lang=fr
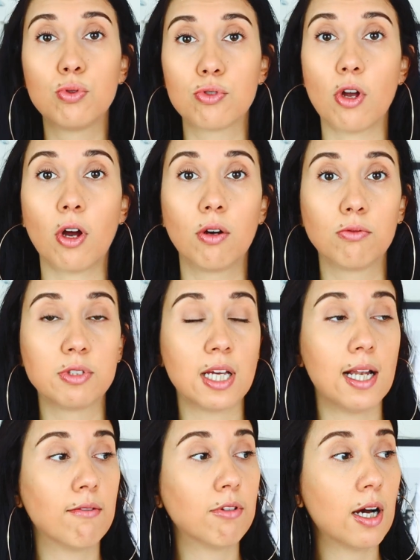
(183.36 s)
plusieurs. Vous
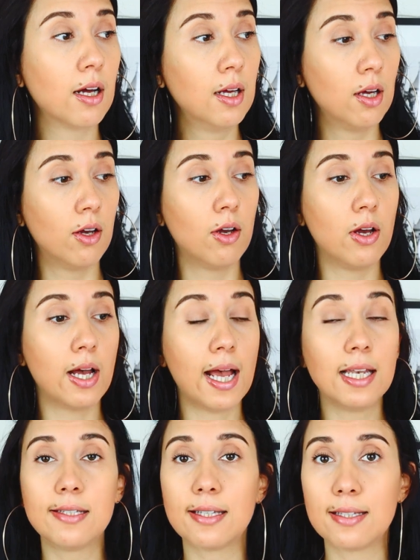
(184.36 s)
allez avoir euh,
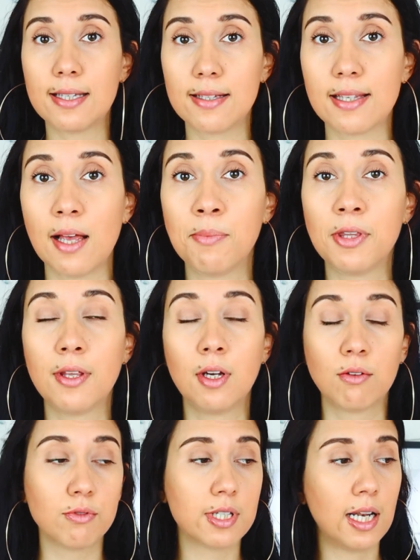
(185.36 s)
Alice et ses amis,
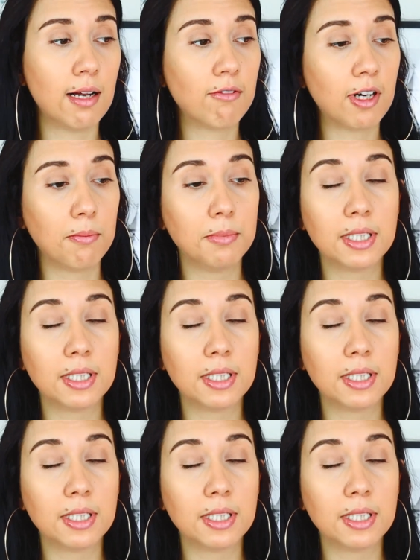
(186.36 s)
vous allez avoir